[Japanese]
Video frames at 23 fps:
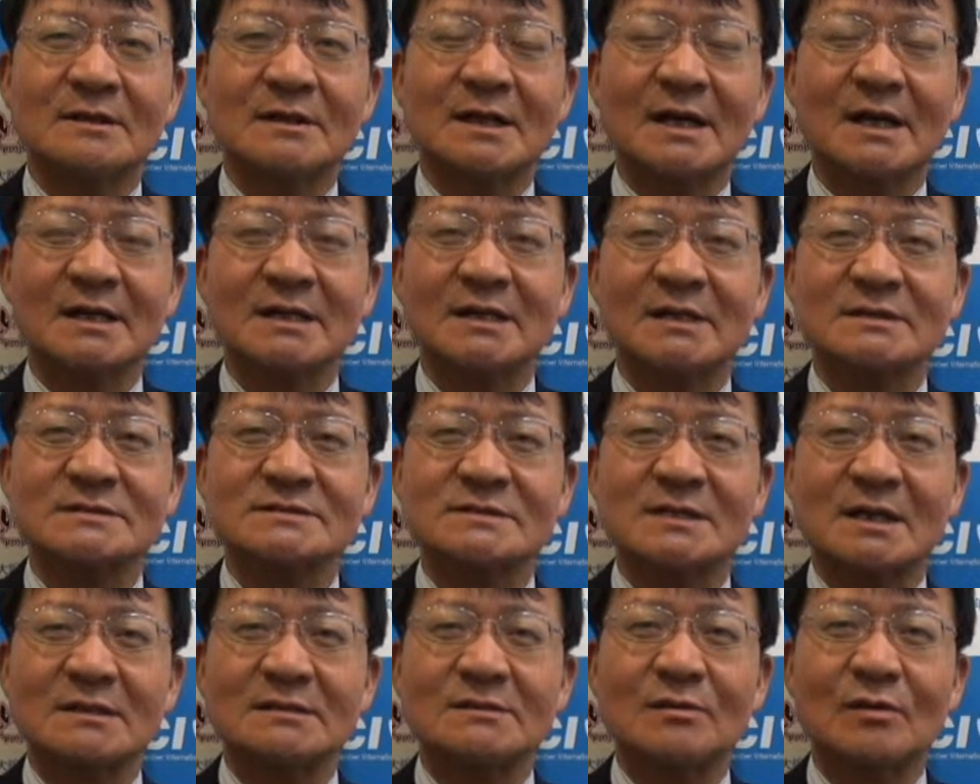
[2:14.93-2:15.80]
解決
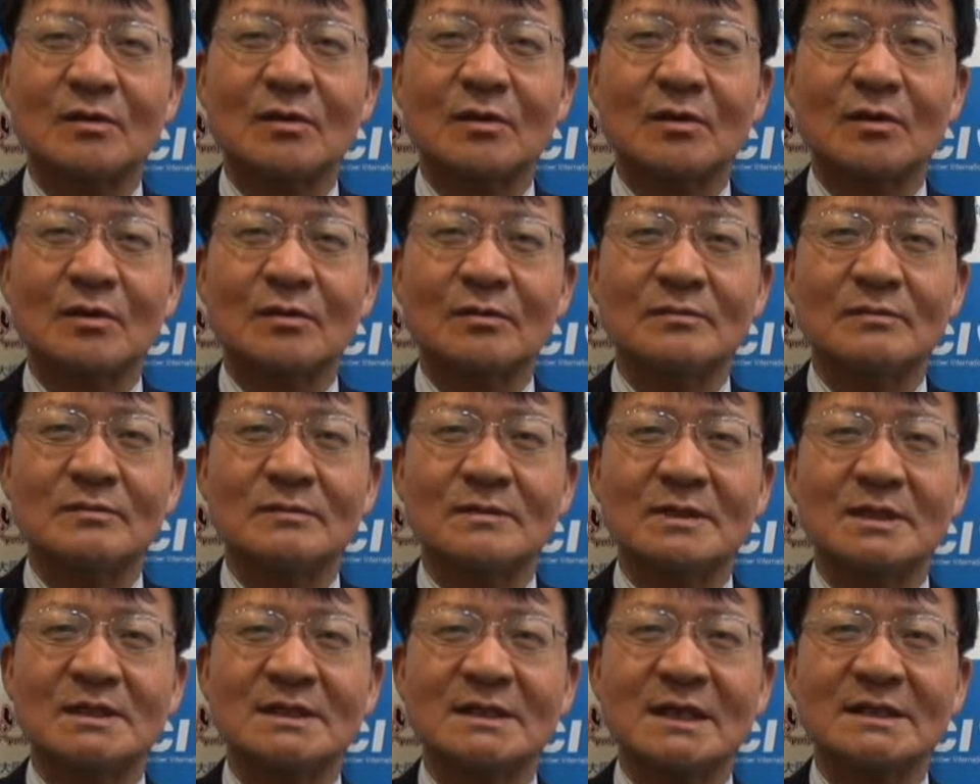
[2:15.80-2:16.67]
策を
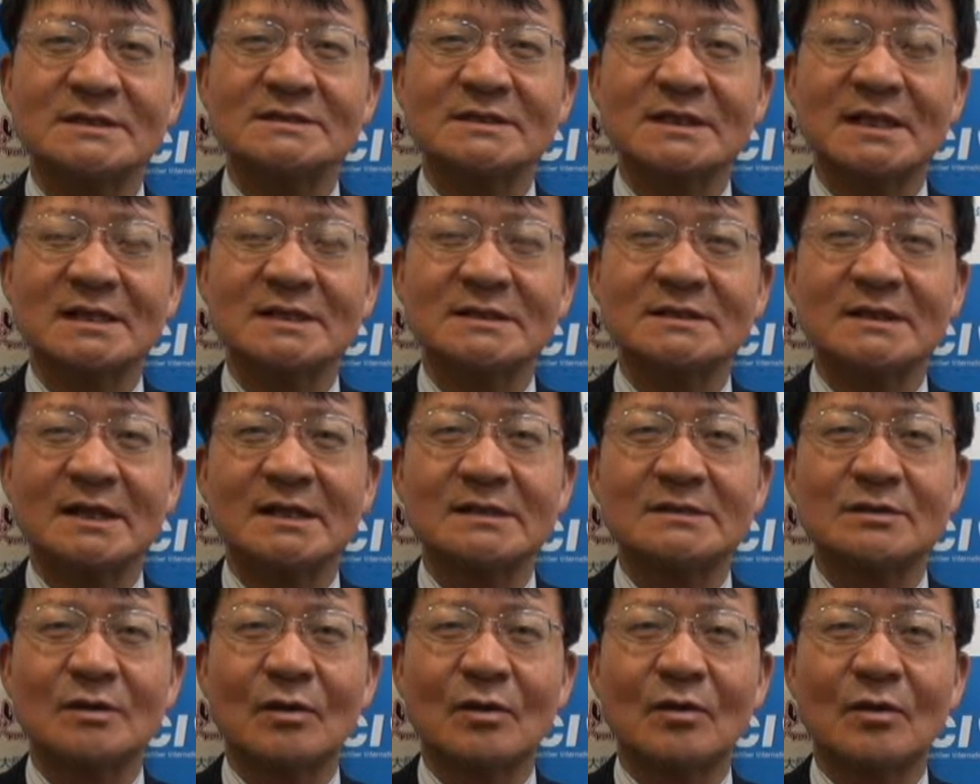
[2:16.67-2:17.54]
見出していきた
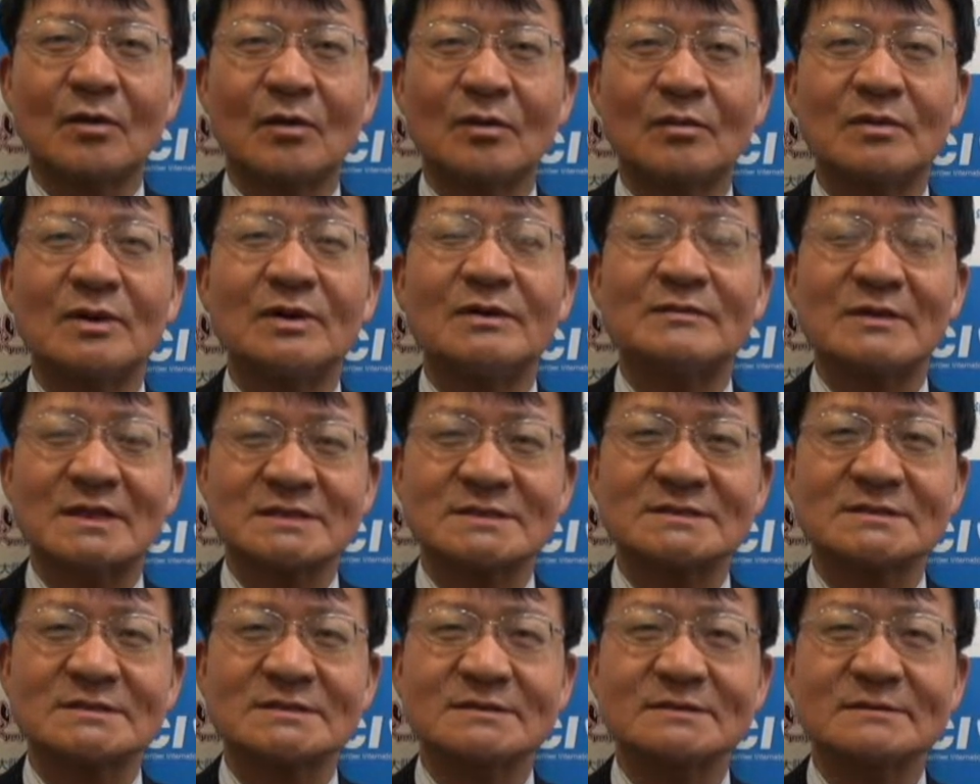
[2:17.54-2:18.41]
いと思いま
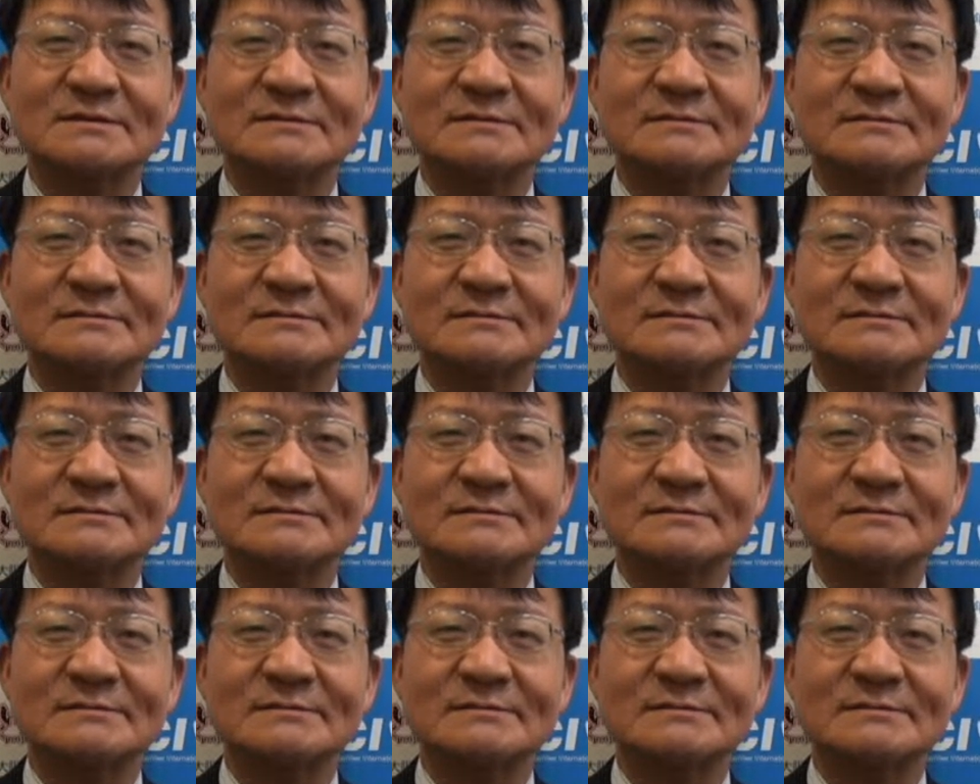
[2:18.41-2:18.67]
す。